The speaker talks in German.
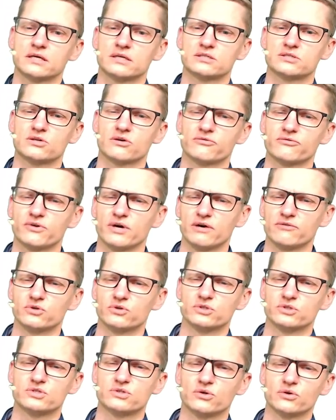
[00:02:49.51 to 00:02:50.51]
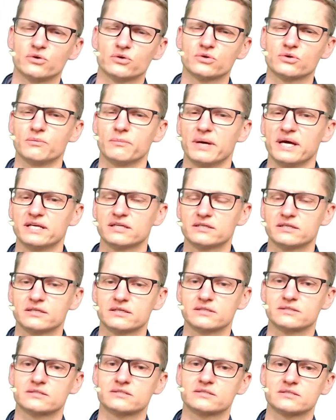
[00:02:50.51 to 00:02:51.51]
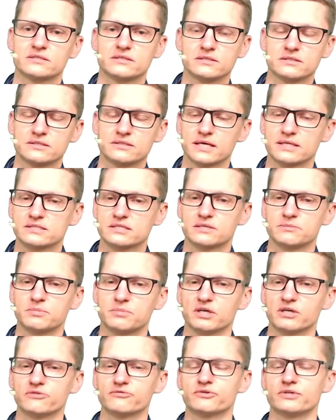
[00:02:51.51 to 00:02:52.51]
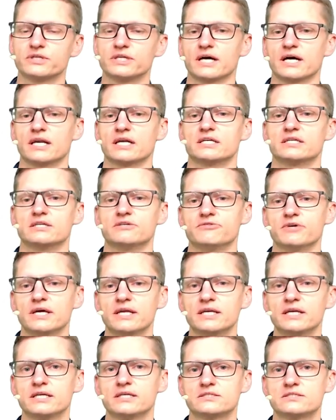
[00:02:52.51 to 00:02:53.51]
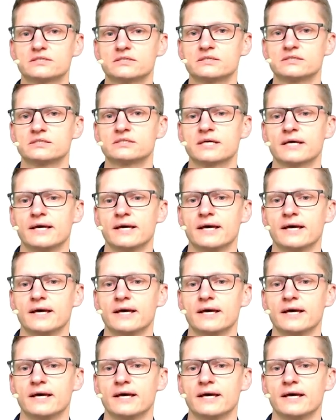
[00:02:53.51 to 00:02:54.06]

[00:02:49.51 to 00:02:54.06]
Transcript: Software Evolution und Maintenance sind tatsächlich Begriffe, die relativ ähnlich sind.